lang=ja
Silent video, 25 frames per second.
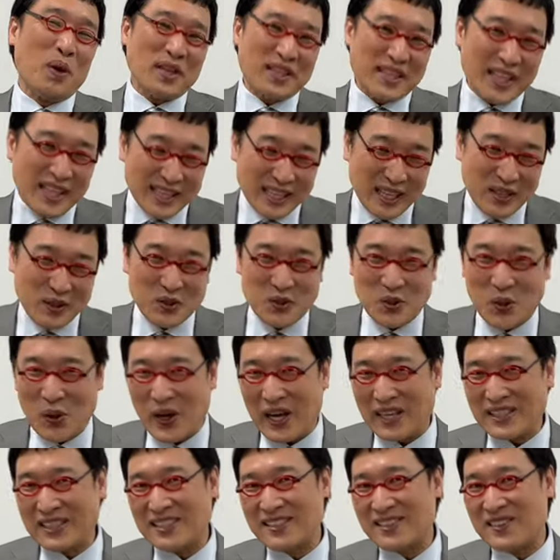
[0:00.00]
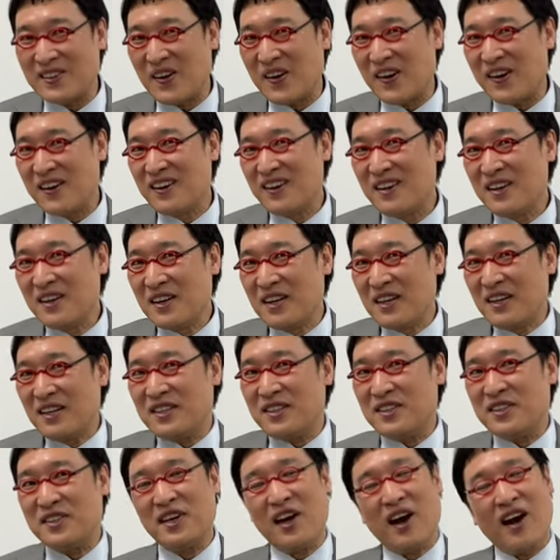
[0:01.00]
ンテーターの紹介ですよ
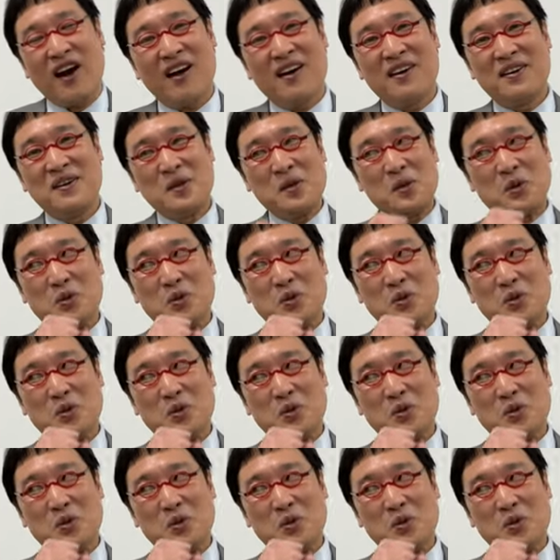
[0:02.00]
いや